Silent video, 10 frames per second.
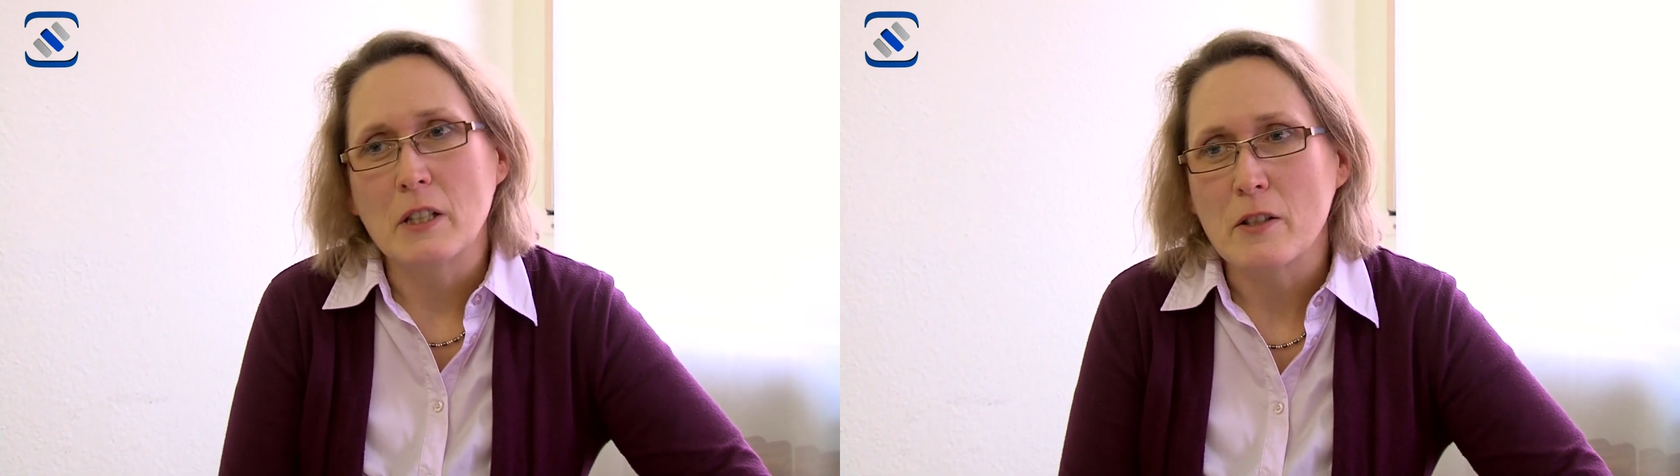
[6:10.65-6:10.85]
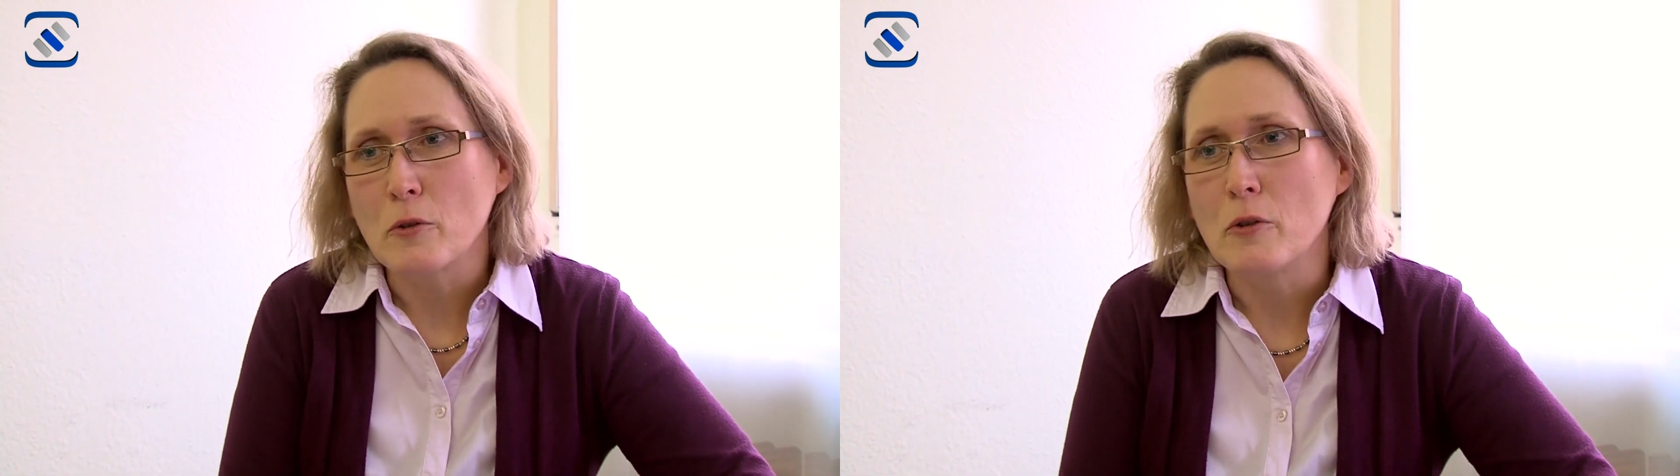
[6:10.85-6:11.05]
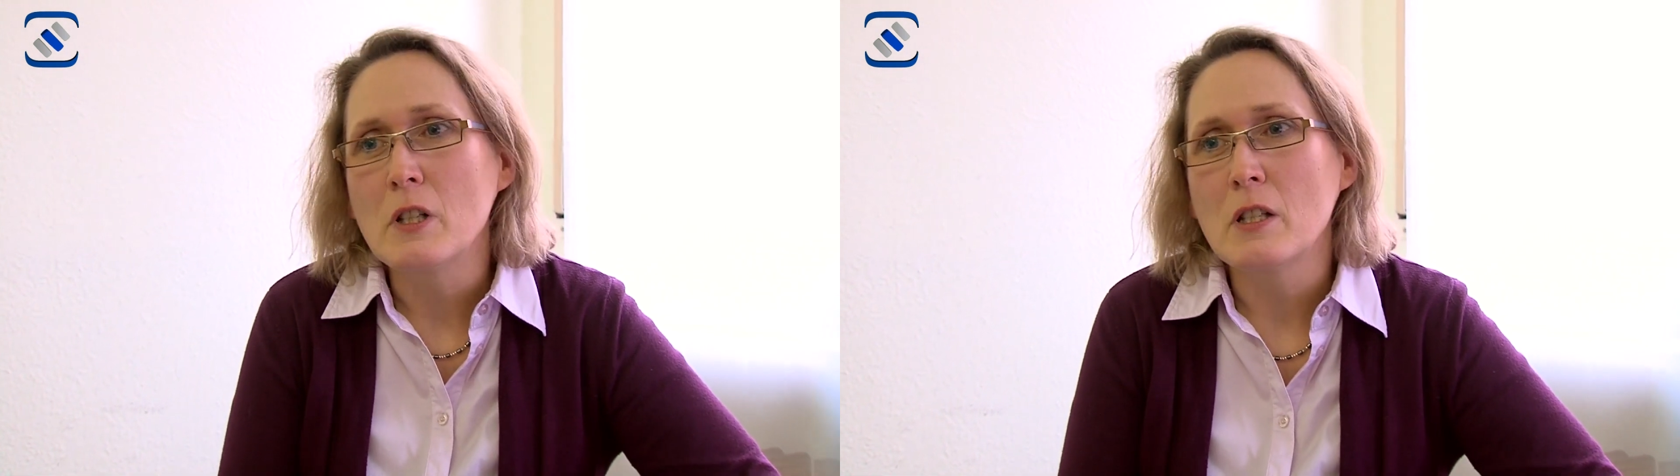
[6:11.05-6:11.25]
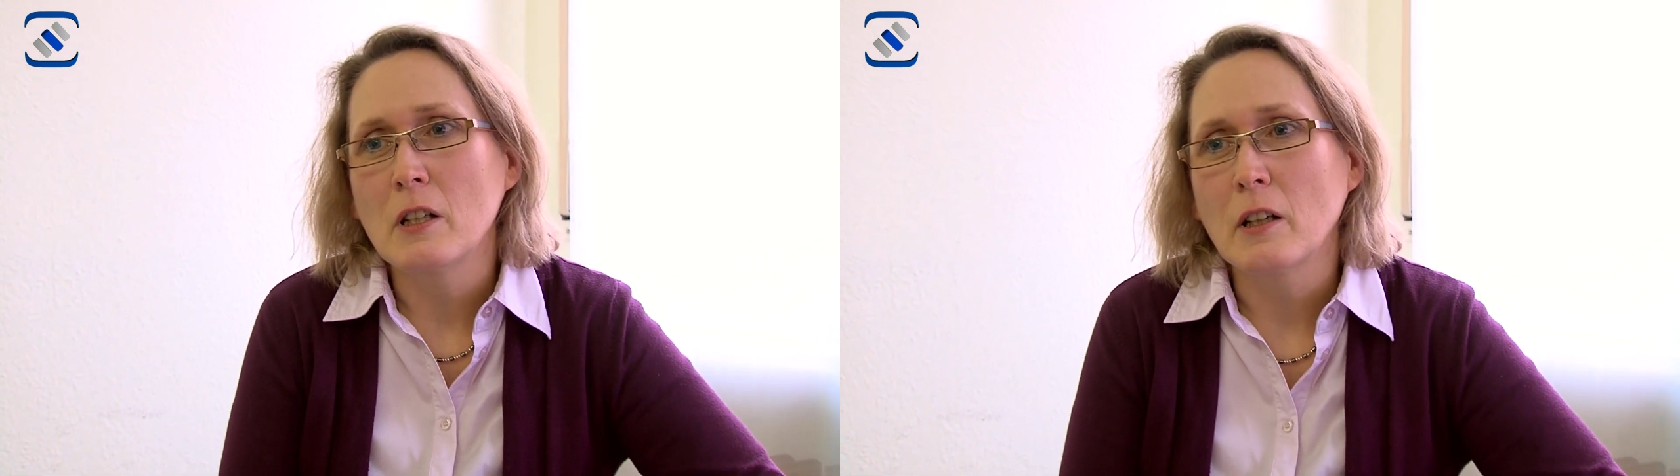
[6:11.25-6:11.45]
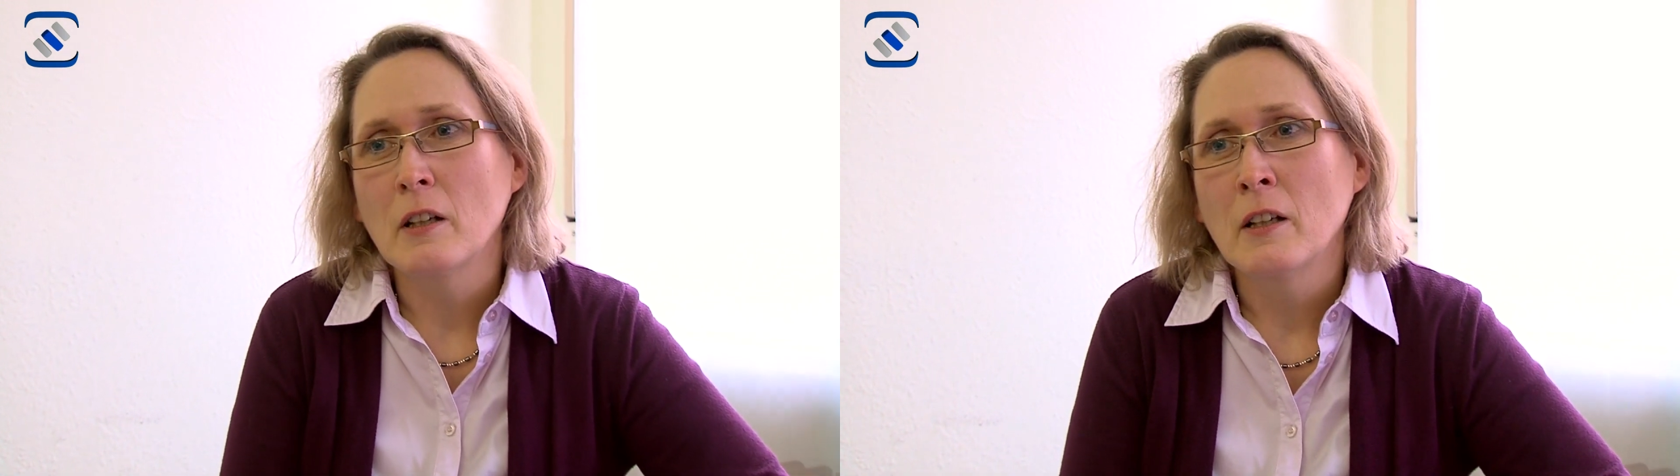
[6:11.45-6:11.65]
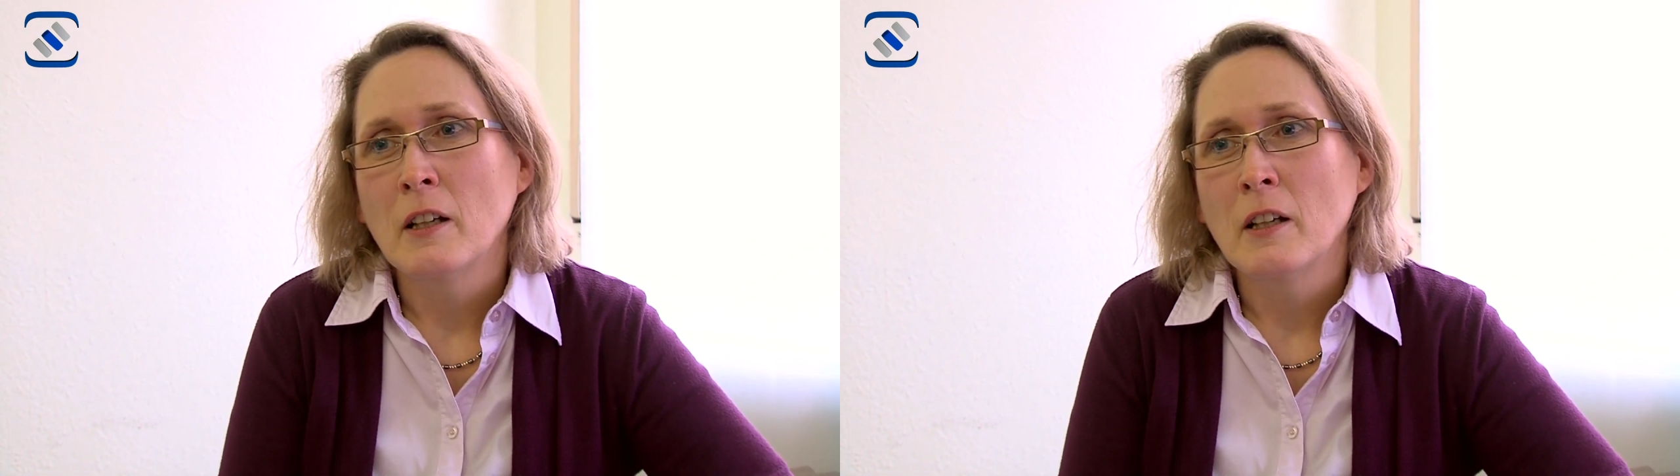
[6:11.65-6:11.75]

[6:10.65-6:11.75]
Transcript: ganz günstig.